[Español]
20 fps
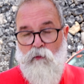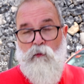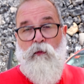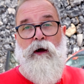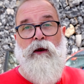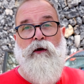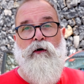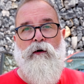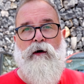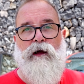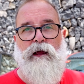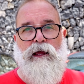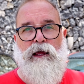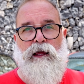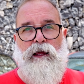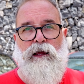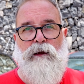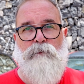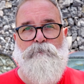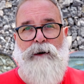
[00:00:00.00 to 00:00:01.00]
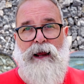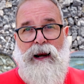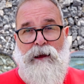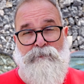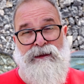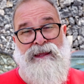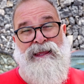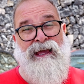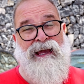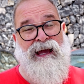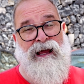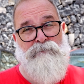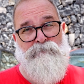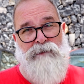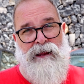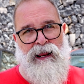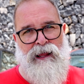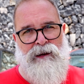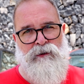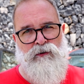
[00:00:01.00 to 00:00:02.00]
Bueno, eh, para mí llega el
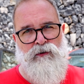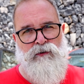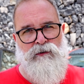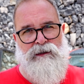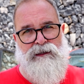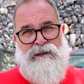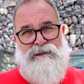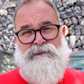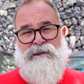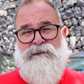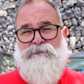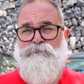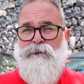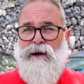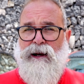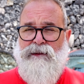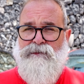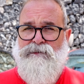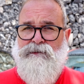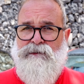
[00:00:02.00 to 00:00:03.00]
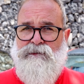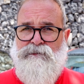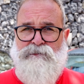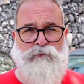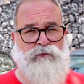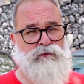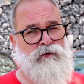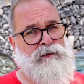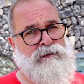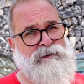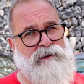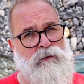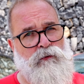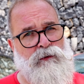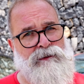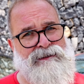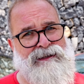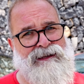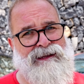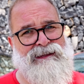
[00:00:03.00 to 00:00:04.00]
verano, quizás para ti, según donde te
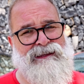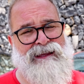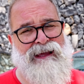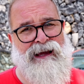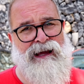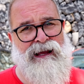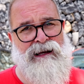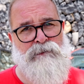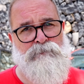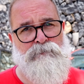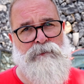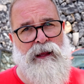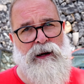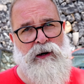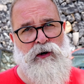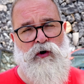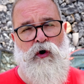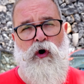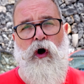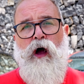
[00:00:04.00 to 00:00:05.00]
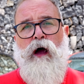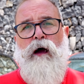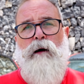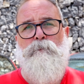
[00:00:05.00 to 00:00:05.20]
encuentres, llega el invierno,